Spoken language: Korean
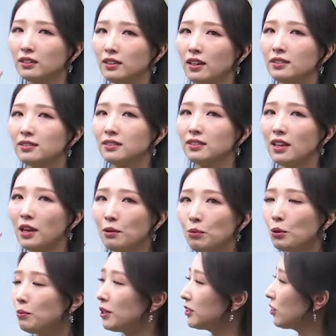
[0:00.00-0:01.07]
테스트해
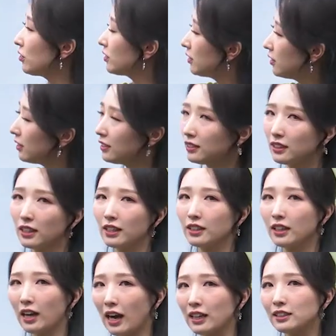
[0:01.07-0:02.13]
보면서 듣는
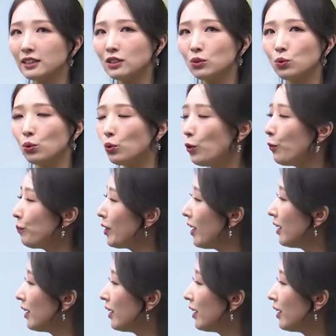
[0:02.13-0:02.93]
시간을 가지고